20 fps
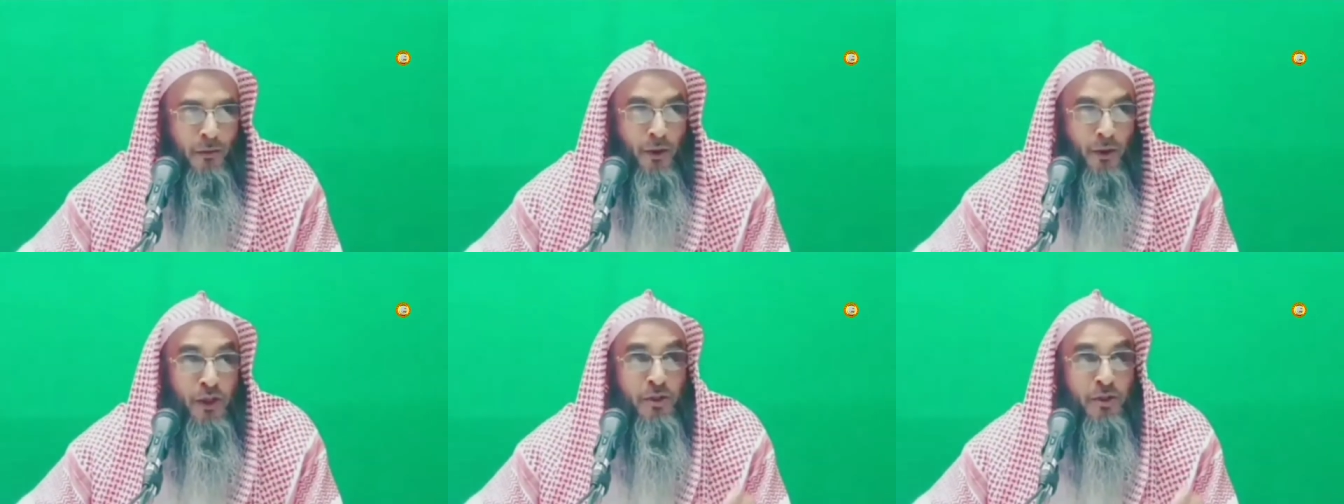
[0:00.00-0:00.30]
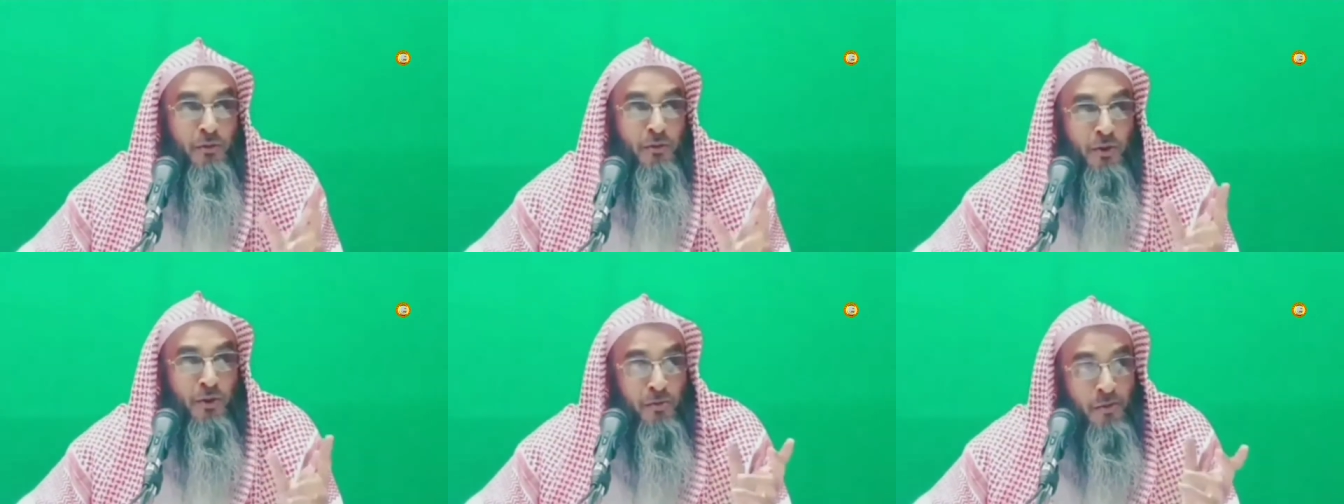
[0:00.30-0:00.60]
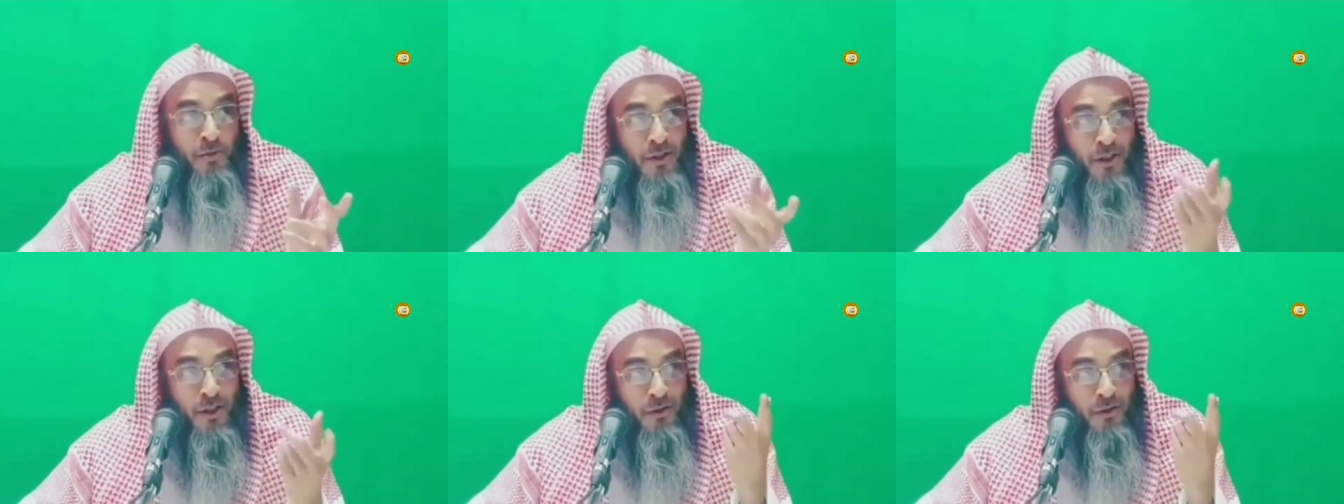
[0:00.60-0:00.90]
অনেক সময়
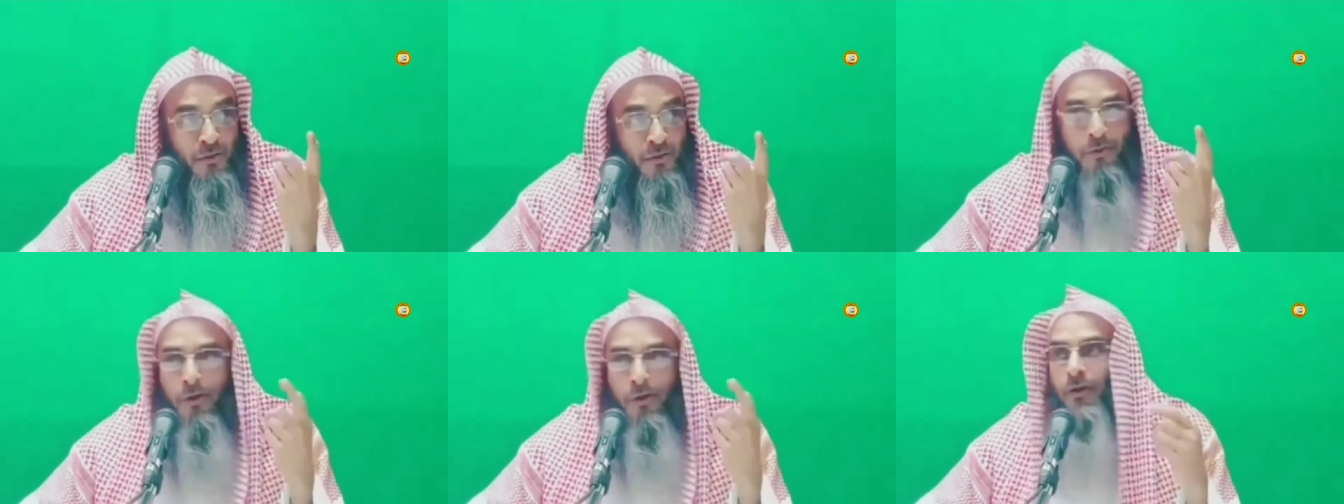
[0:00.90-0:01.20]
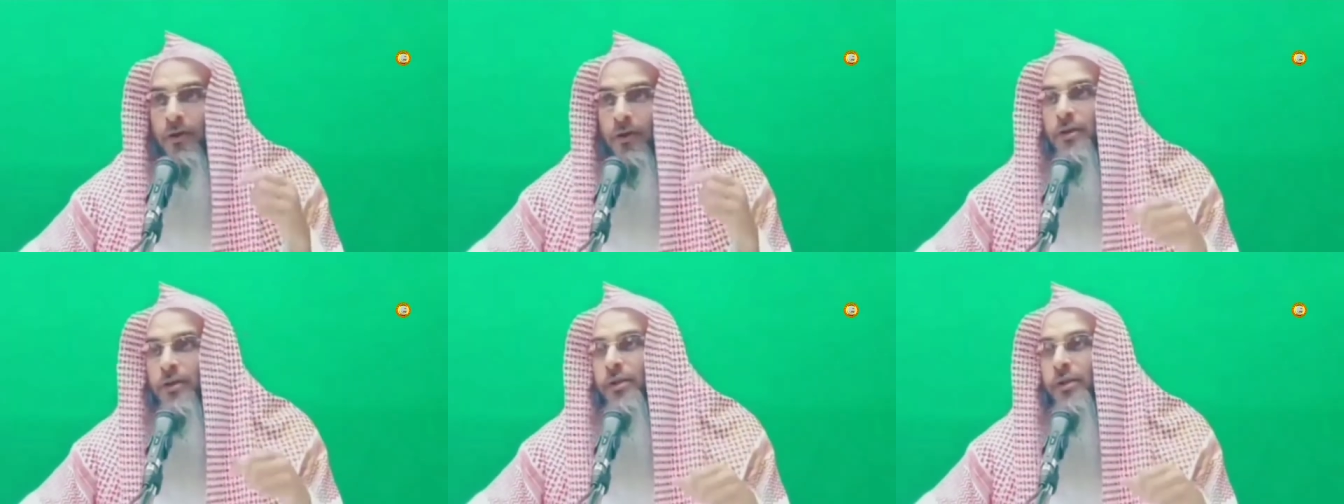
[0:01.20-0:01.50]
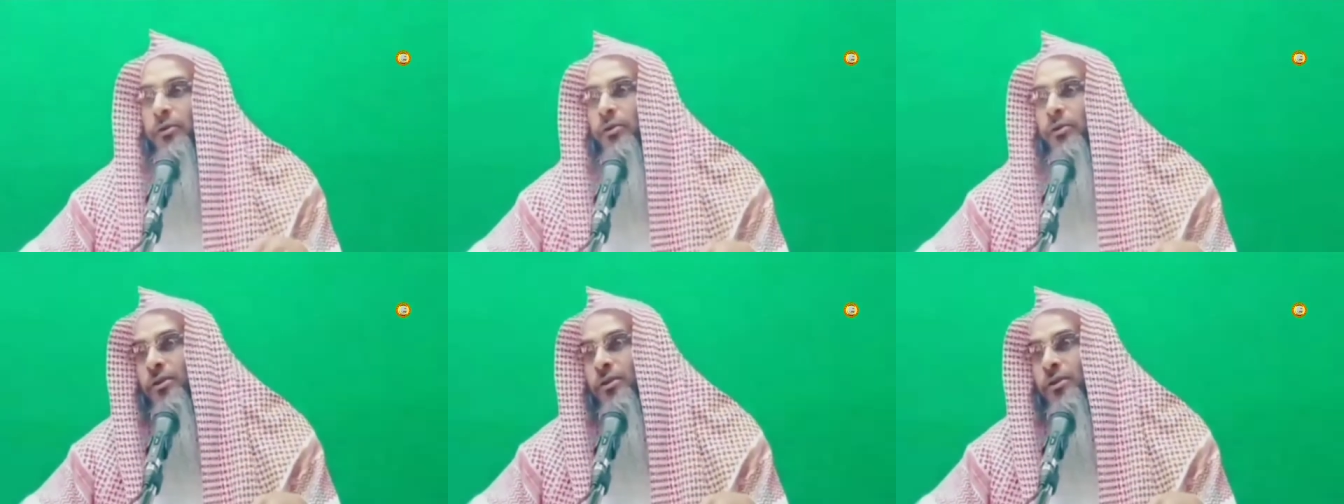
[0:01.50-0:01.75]
নবী জানতেও পারে যে এটা হইতে